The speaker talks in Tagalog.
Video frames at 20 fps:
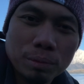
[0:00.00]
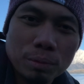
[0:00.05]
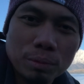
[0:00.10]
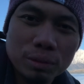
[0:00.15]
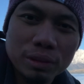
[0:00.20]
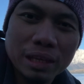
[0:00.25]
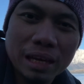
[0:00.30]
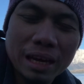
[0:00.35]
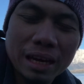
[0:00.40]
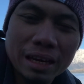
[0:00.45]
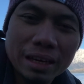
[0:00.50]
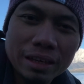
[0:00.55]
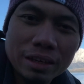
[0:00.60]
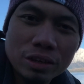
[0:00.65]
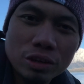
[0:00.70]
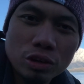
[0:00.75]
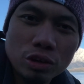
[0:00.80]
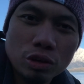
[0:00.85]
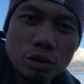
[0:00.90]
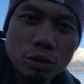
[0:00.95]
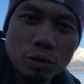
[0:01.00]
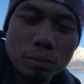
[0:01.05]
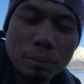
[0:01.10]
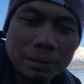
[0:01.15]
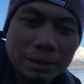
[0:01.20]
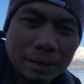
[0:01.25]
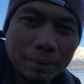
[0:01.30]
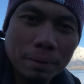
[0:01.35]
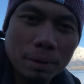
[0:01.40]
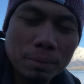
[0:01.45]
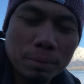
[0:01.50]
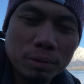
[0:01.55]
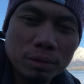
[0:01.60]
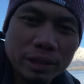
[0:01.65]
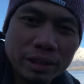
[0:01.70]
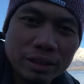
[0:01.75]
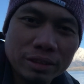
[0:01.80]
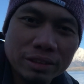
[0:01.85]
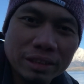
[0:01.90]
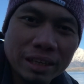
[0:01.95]
pumunta o magtrabaho po
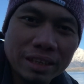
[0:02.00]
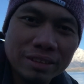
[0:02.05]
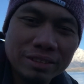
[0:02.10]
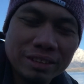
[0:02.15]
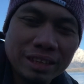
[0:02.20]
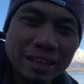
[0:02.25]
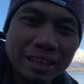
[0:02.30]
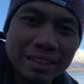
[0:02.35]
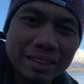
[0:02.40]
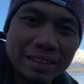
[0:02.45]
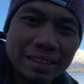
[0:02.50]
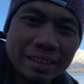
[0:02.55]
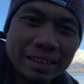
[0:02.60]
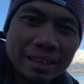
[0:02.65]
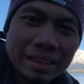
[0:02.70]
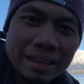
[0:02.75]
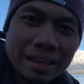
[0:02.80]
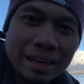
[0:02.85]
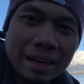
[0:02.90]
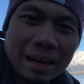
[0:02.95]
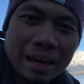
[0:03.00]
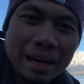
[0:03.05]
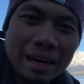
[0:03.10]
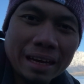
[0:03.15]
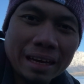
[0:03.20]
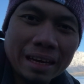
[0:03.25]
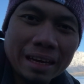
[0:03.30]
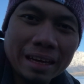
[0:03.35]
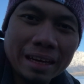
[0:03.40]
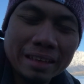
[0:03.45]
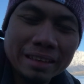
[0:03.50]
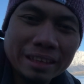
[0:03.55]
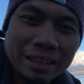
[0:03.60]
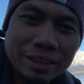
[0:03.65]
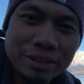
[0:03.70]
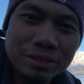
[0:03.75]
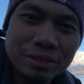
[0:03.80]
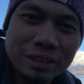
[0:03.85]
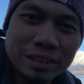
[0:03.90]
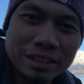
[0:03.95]
dito sa New Zealand? At
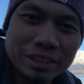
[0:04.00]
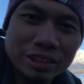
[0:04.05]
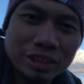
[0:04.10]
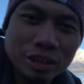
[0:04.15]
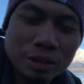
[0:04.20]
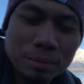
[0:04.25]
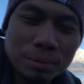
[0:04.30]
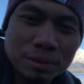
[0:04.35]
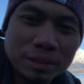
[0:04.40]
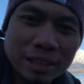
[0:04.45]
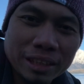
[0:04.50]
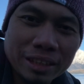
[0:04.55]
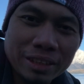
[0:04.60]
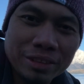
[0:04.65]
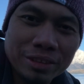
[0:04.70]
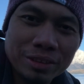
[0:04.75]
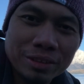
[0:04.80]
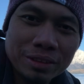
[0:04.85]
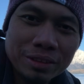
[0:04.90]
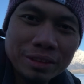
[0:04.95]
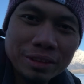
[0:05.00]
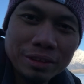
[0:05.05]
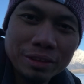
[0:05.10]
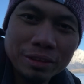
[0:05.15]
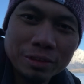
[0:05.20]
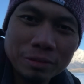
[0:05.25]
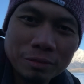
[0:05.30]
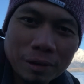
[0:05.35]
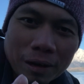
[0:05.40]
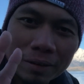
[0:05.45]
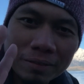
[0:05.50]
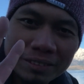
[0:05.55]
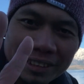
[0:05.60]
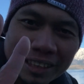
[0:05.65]
ngayon, ishare ko po sa inyo yung 5